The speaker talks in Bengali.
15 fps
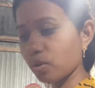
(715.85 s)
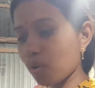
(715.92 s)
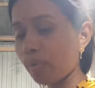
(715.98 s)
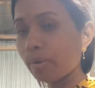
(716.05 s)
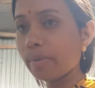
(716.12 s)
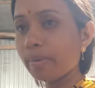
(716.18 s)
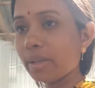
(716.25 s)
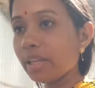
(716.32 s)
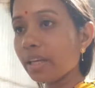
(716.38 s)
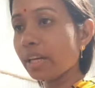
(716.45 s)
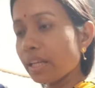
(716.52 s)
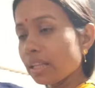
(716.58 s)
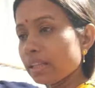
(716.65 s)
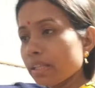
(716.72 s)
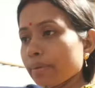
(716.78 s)
কোমরে ব্যথা
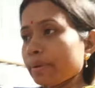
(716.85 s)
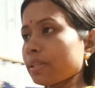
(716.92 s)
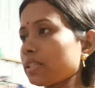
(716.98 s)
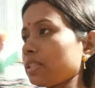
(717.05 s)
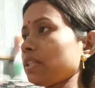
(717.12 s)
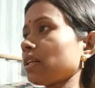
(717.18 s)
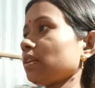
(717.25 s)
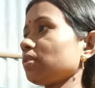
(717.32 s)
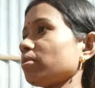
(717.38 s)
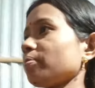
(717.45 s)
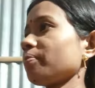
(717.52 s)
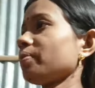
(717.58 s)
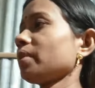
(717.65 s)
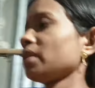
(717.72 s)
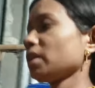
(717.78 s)
হেলতে পারছি না একদম
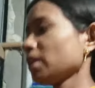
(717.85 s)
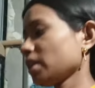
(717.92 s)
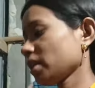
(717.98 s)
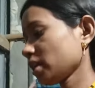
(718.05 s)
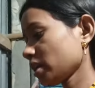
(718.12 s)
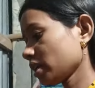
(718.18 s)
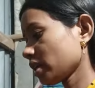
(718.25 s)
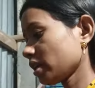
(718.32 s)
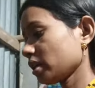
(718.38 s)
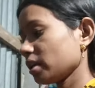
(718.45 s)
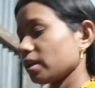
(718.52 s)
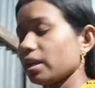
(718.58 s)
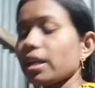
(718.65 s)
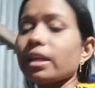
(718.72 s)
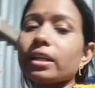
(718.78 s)

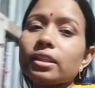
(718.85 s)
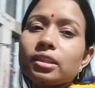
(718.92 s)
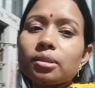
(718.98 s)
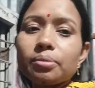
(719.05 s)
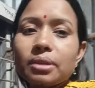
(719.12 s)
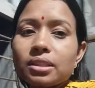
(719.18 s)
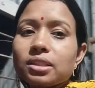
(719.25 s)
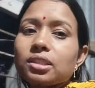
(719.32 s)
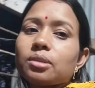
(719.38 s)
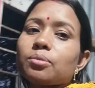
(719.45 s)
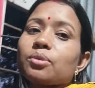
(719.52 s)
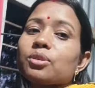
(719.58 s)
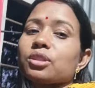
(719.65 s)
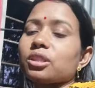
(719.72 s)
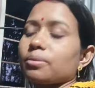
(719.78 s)
না হেলতে পারছি না
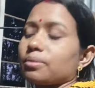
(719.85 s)
বসতে